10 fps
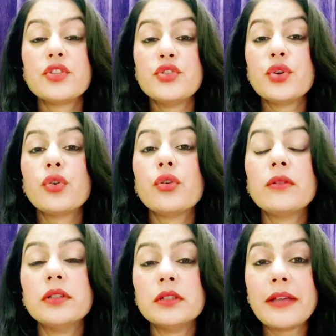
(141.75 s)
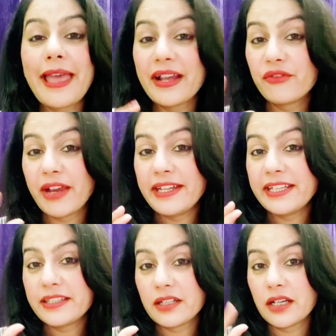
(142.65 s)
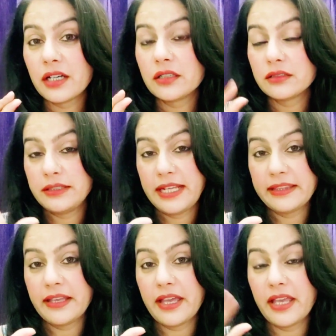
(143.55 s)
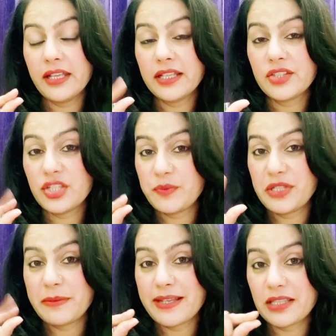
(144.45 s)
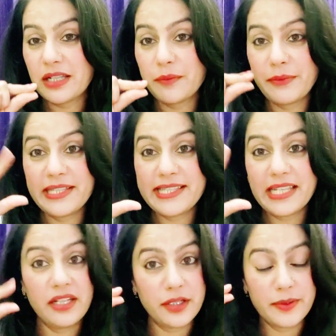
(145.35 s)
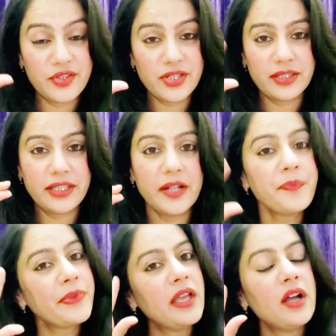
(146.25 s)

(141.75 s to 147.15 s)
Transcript: जो एग वाइट की तरह रहता है चिपचिपा से लंबी जिसकी लेयर बन जाती है